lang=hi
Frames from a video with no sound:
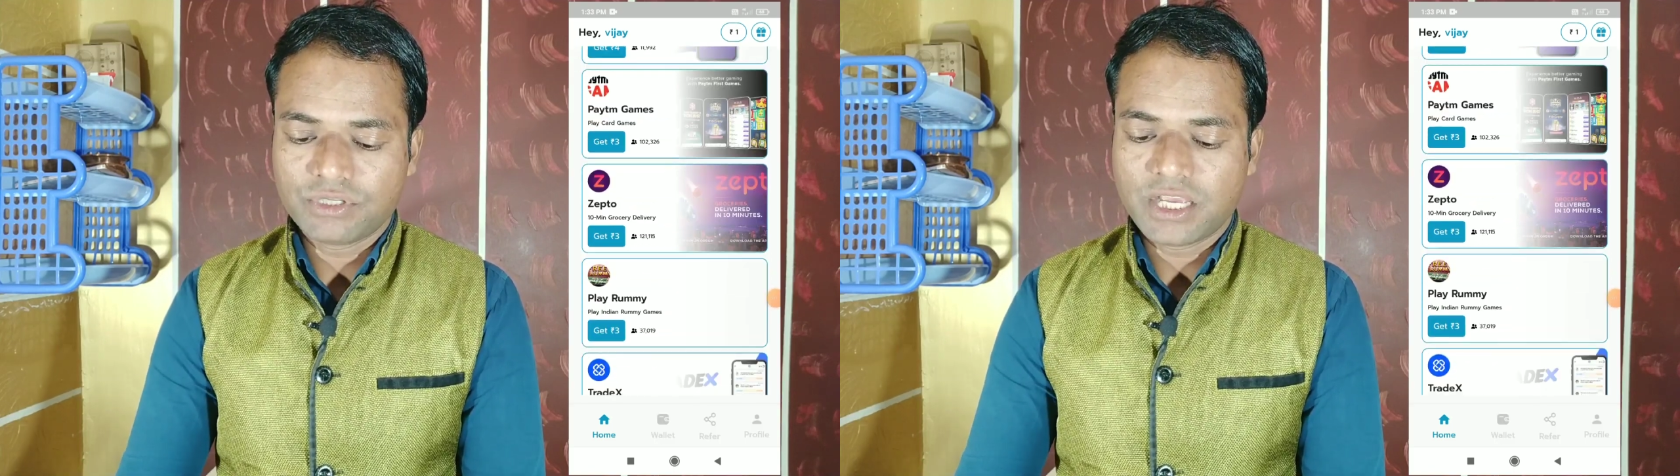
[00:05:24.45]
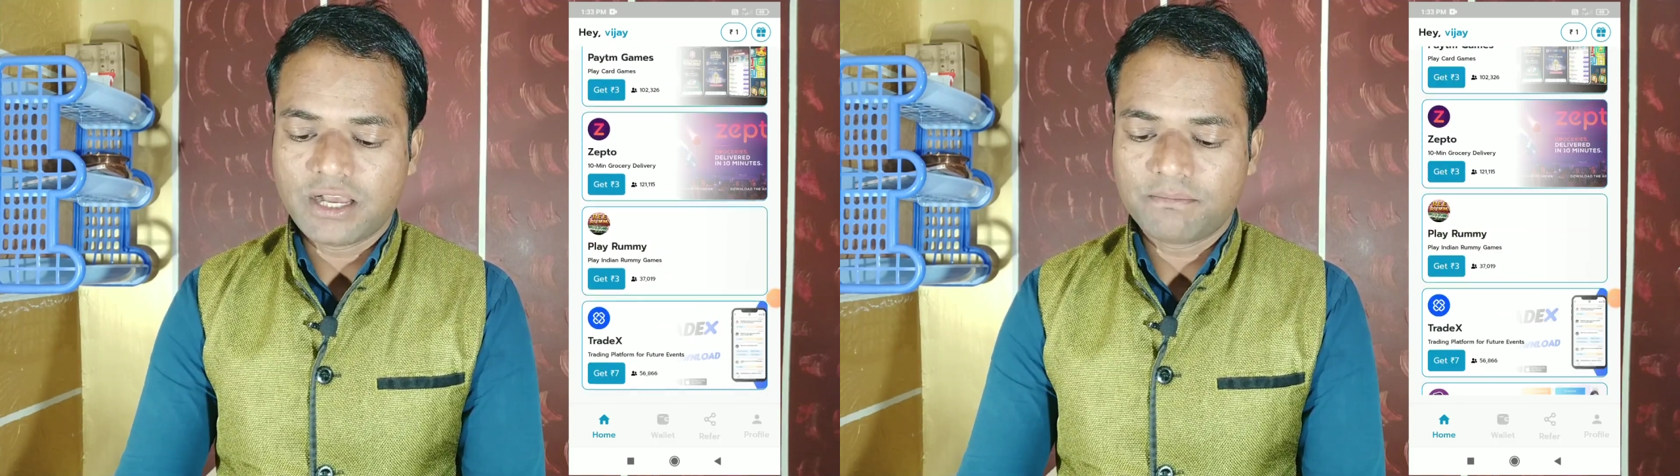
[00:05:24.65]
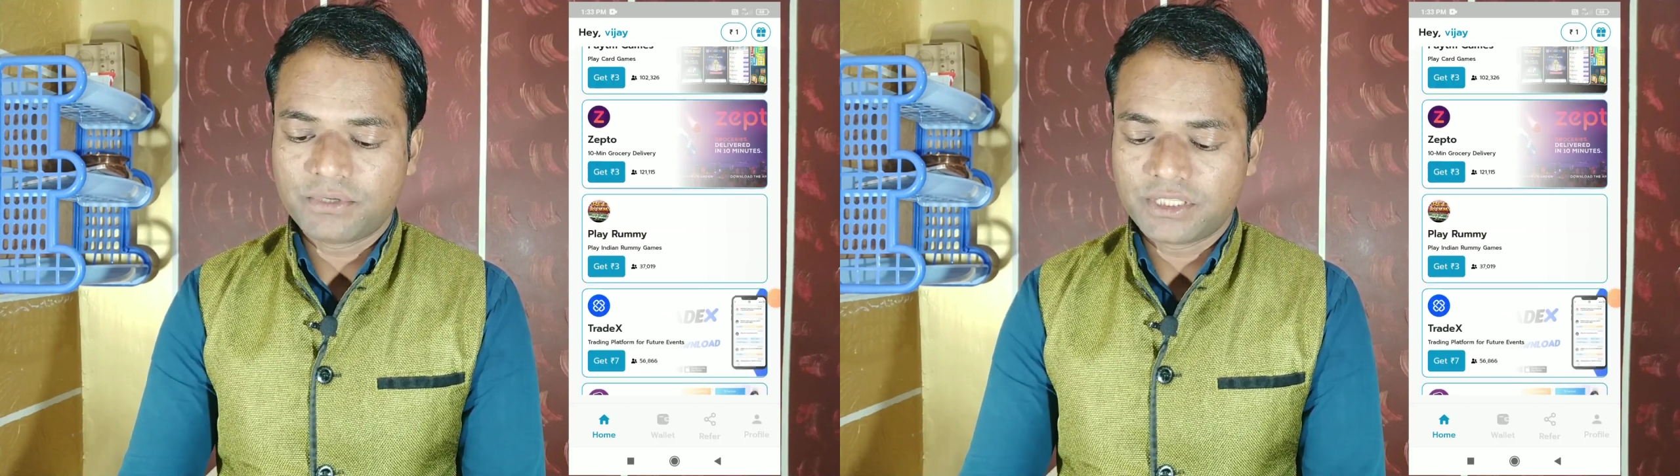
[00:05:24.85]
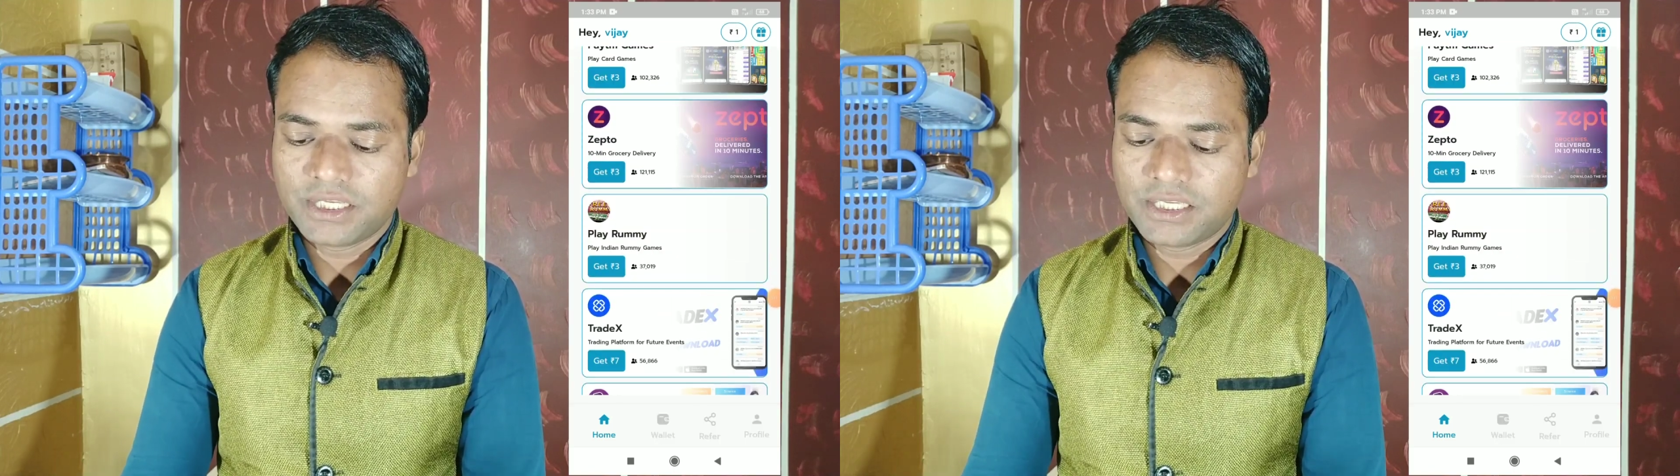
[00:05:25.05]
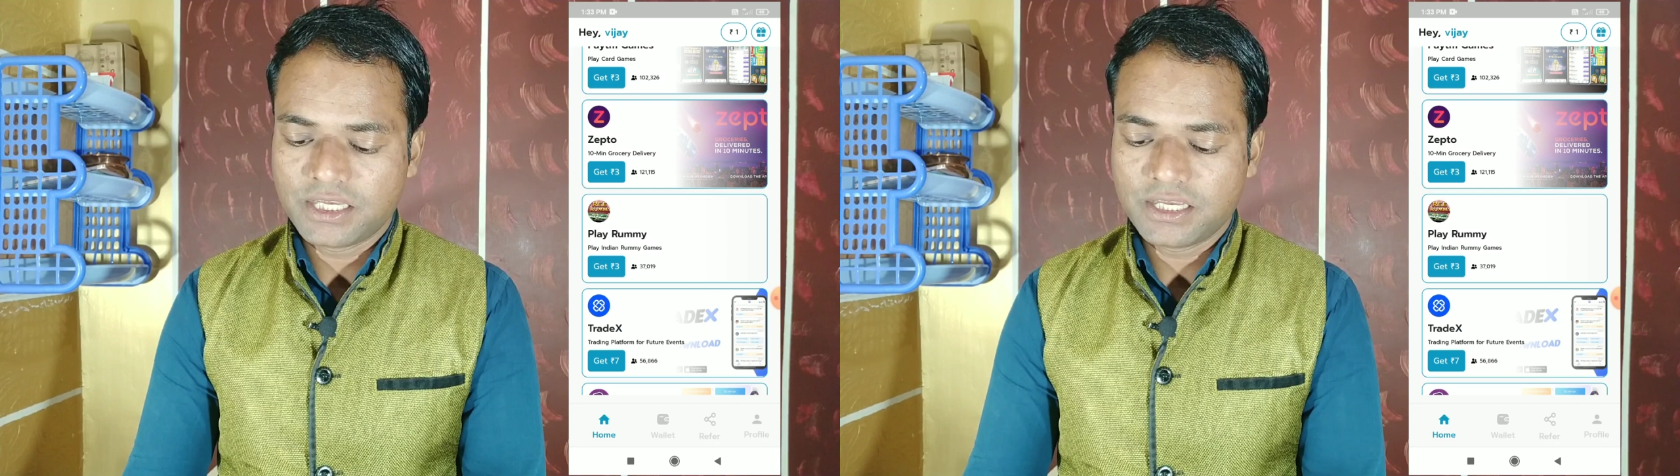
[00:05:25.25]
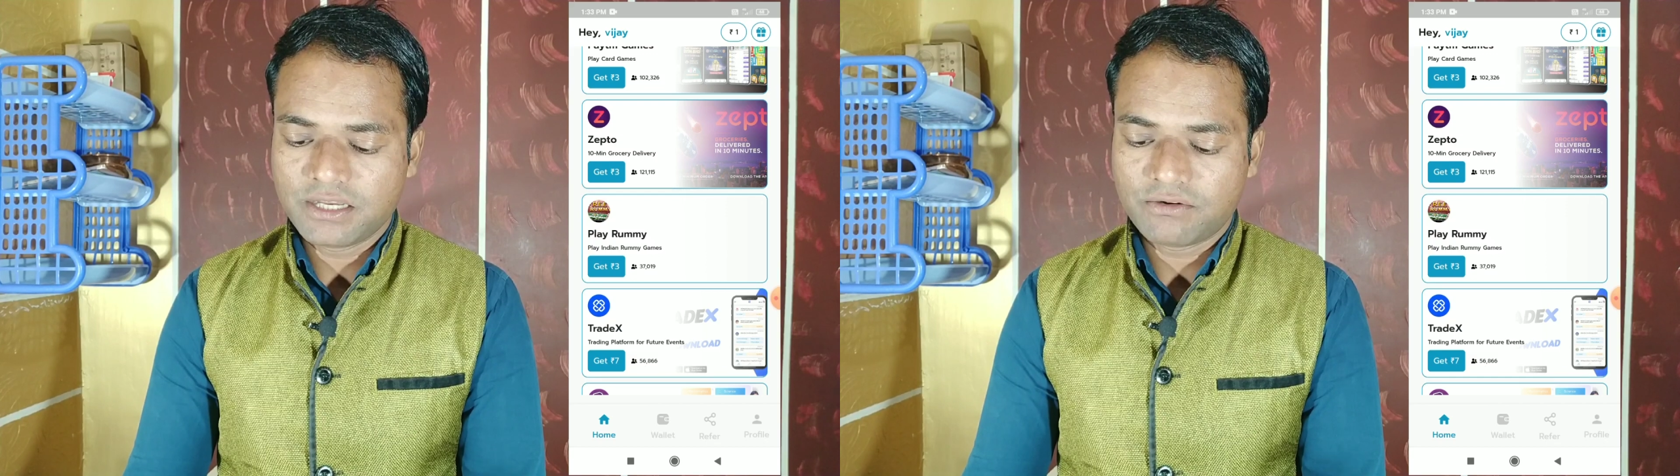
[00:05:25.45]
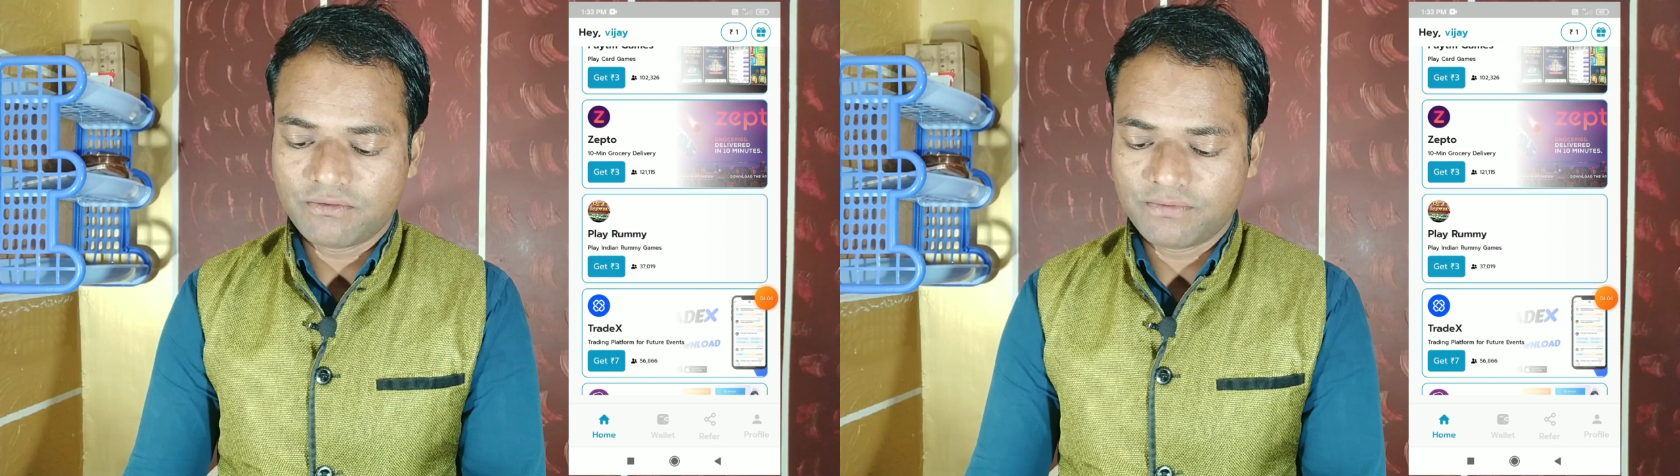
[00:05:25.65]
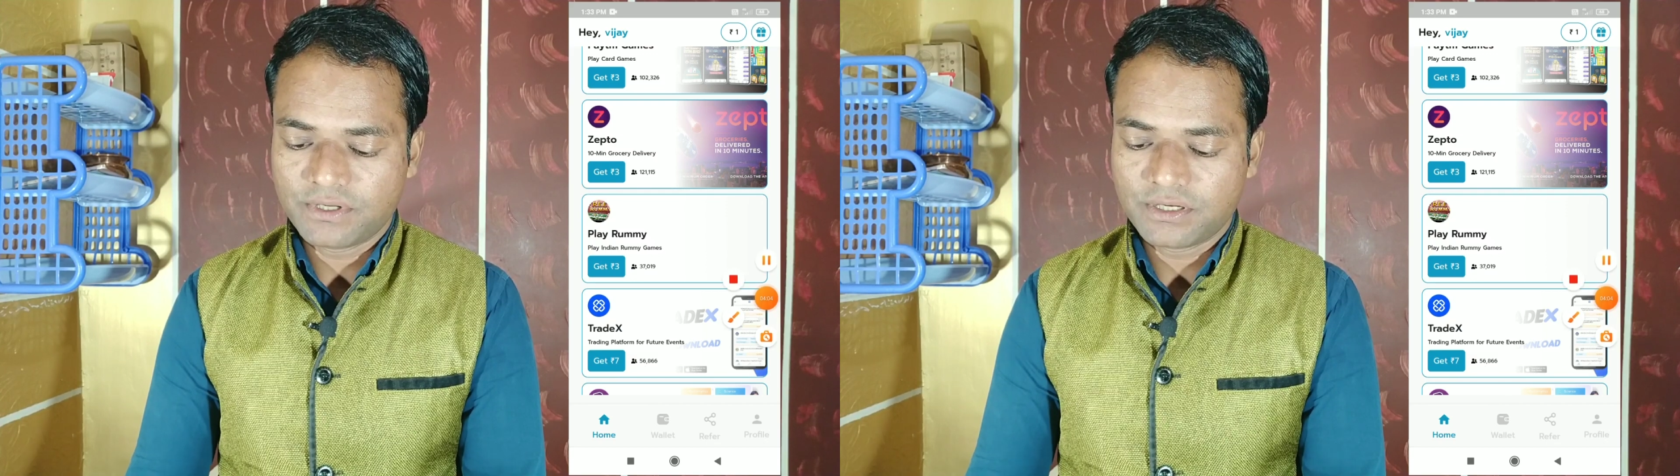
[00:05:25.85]
तो यहाँ पर देखिए एक
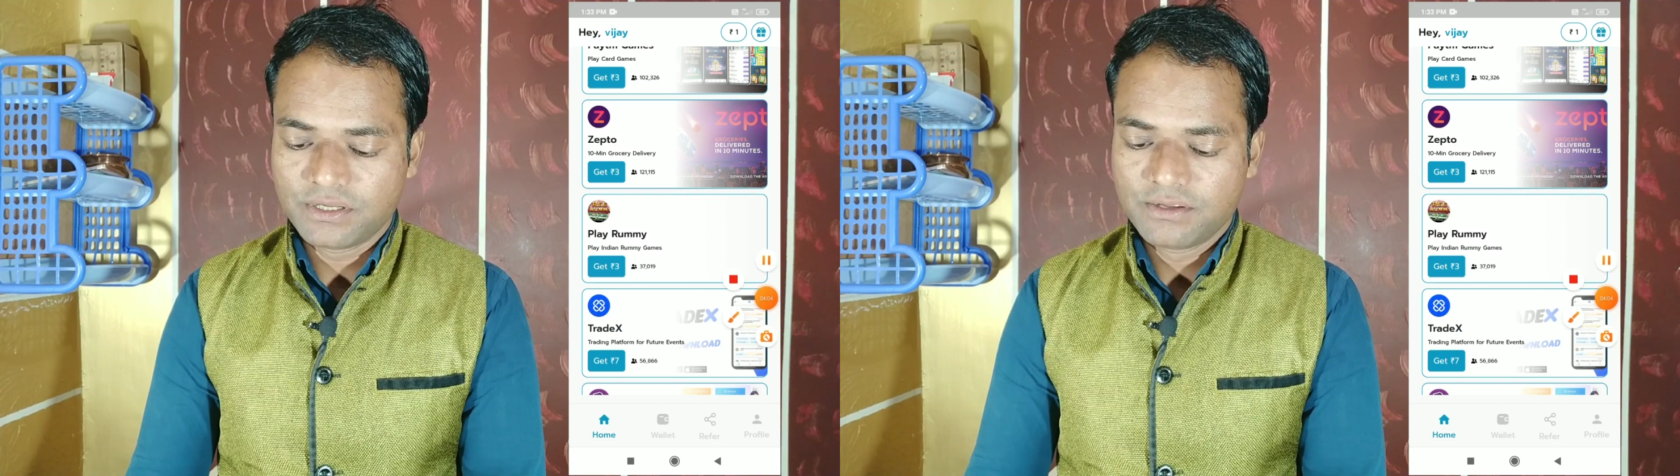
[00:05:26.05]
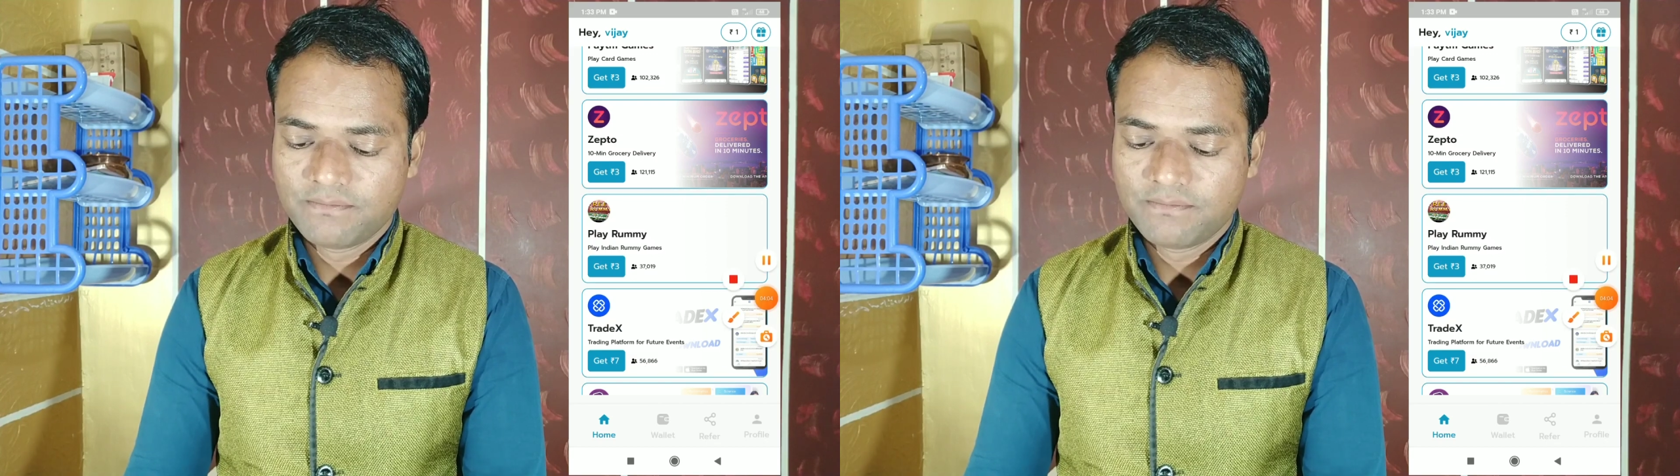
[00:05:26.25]
ऑफ़र